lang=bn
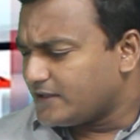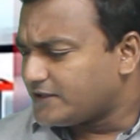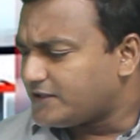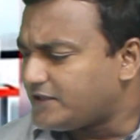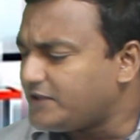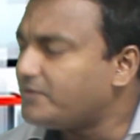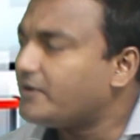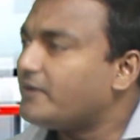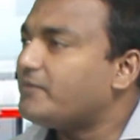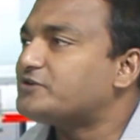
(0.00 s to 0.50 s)

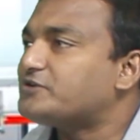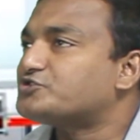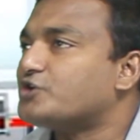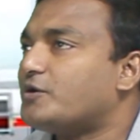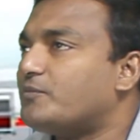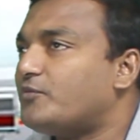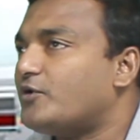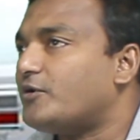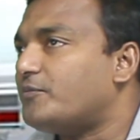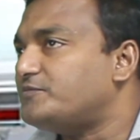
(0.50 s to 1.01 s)
কিভাবে
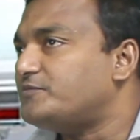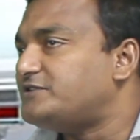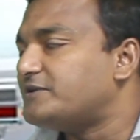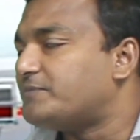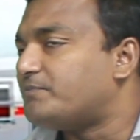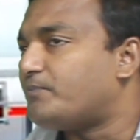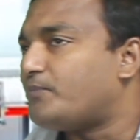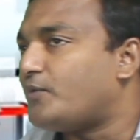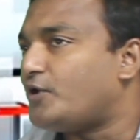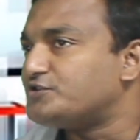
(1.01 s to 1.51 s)
সম্ভব যে
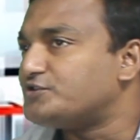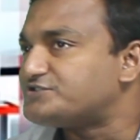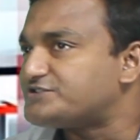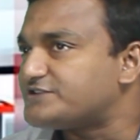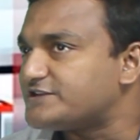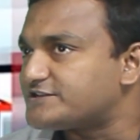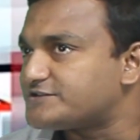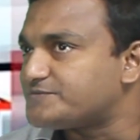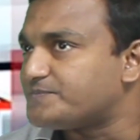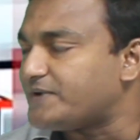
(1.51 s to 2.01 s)

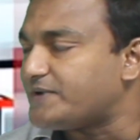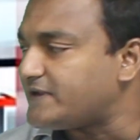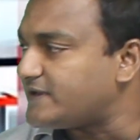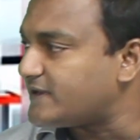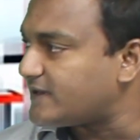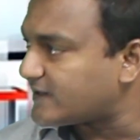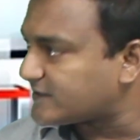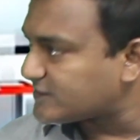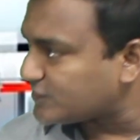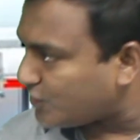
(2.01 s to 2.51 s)
পঞ্চাশ
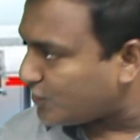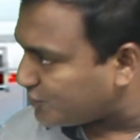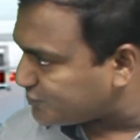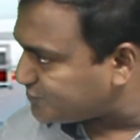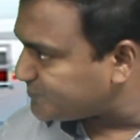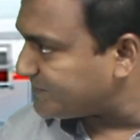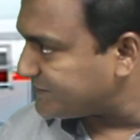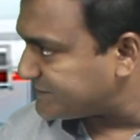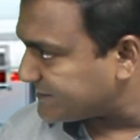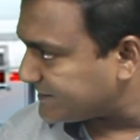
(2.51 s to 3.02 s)
বেডের একটা
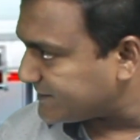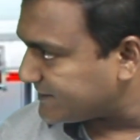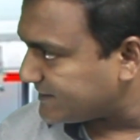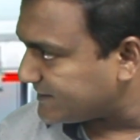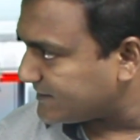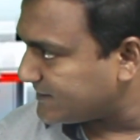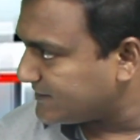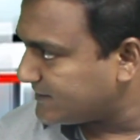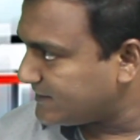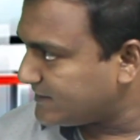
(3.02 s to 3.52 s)
হসপিটালে
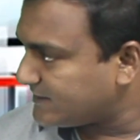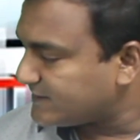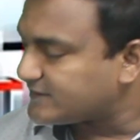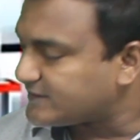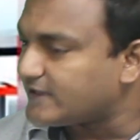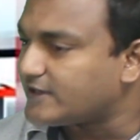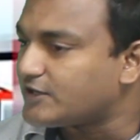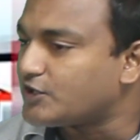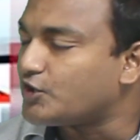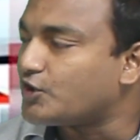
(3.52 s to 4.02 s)

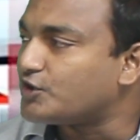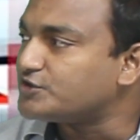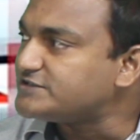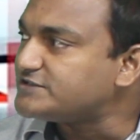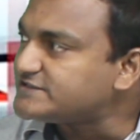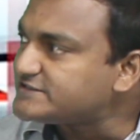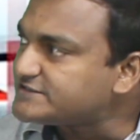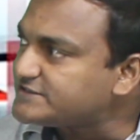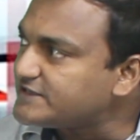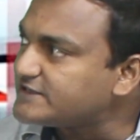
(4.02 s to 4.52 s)
তার
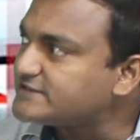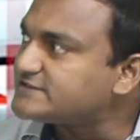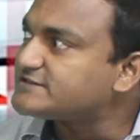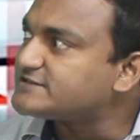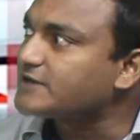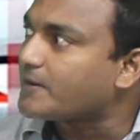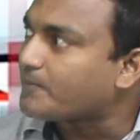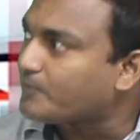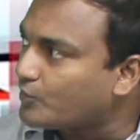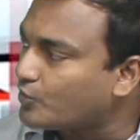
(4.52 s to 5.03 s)
লজিস্টিক
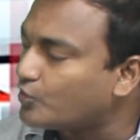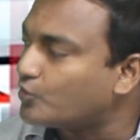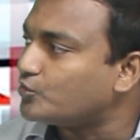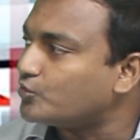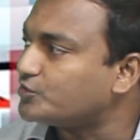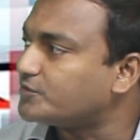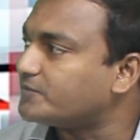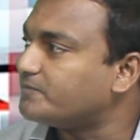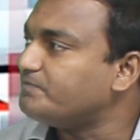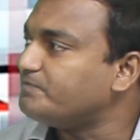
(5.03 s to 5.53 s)
সাপোর্ট
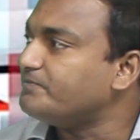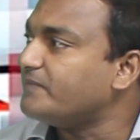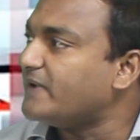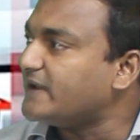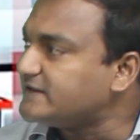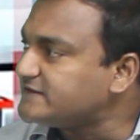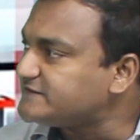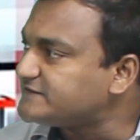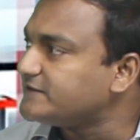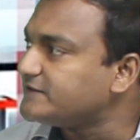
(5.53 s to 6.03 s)

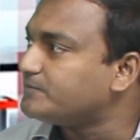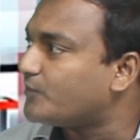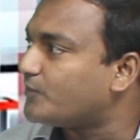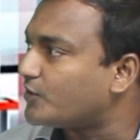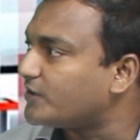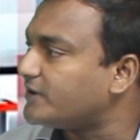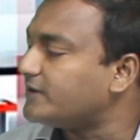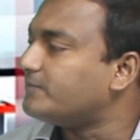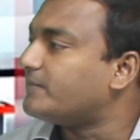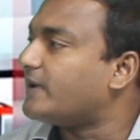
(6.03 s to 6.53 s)
মেডিসিন
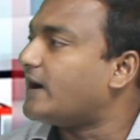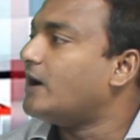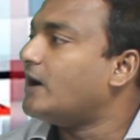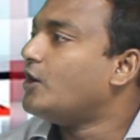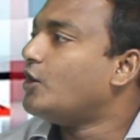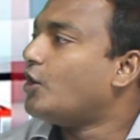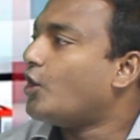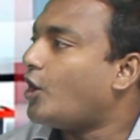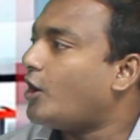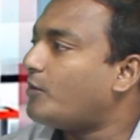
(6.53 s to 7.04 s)
বলেন বা
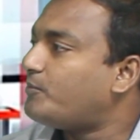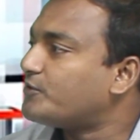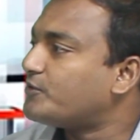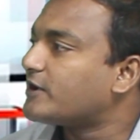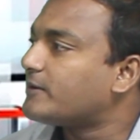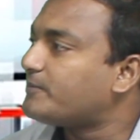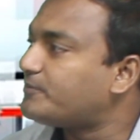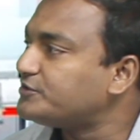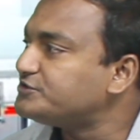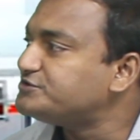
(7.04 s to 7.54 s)

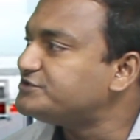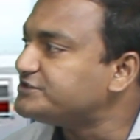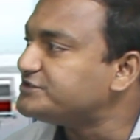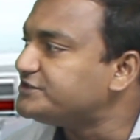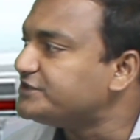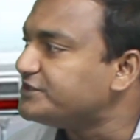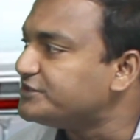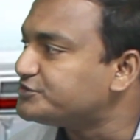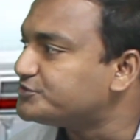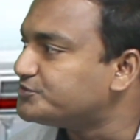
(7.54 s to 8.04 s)
অপরাপর যে
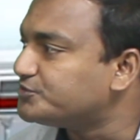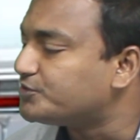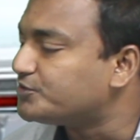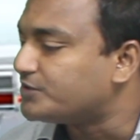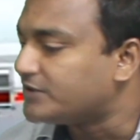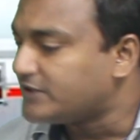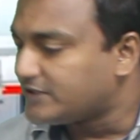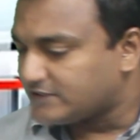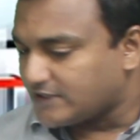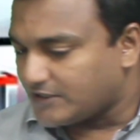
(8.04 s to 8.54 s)
জিনিসগুলো
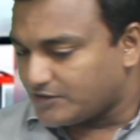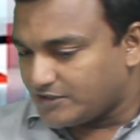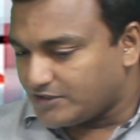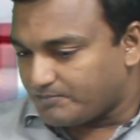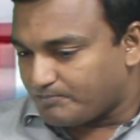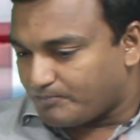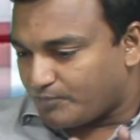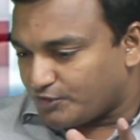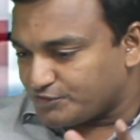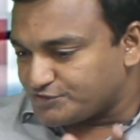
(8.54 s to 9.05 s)
তাহলে
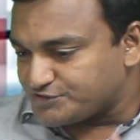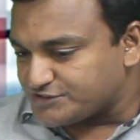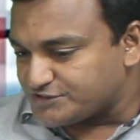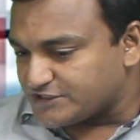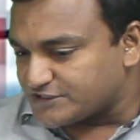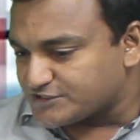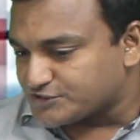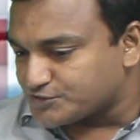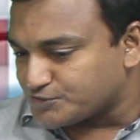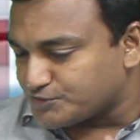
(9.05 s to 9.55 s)

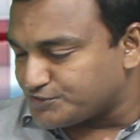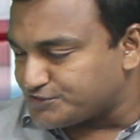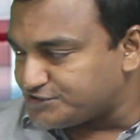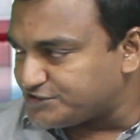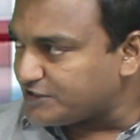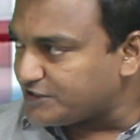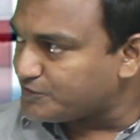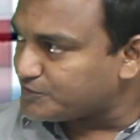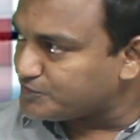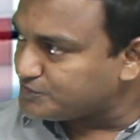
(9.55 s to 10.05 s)
পঞ্চাশ
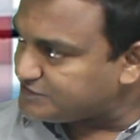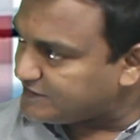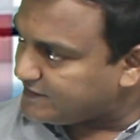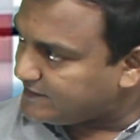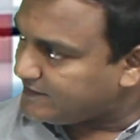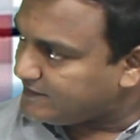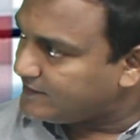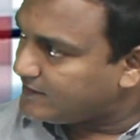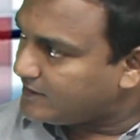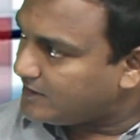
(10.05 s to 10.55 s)
শয্যা অনুযায়ী
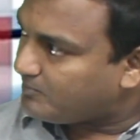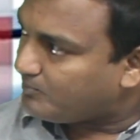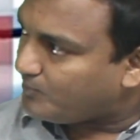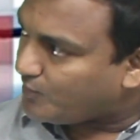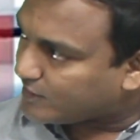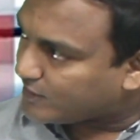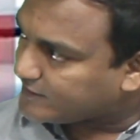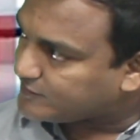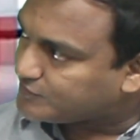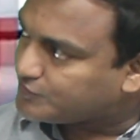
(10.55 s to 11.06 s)

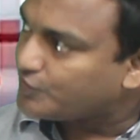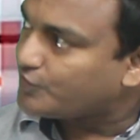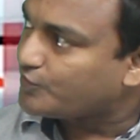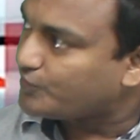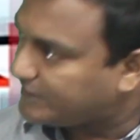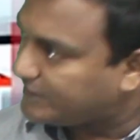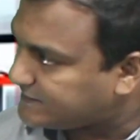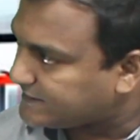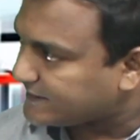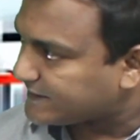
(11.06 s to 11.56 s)
বরাদ্দ
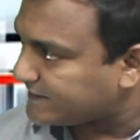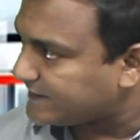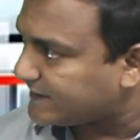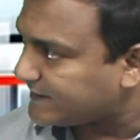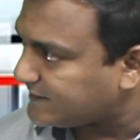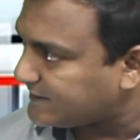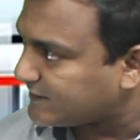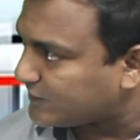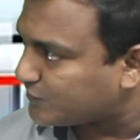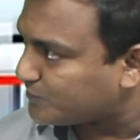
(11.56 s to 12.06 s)
হয়ে থাকে
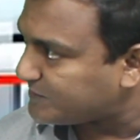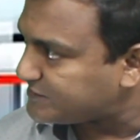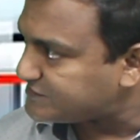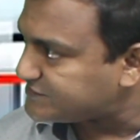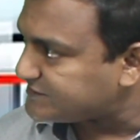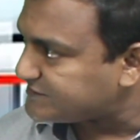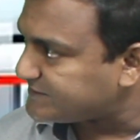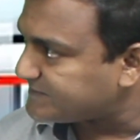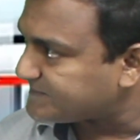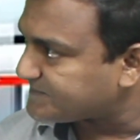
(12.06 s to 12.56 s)
নাকি তারও বেশি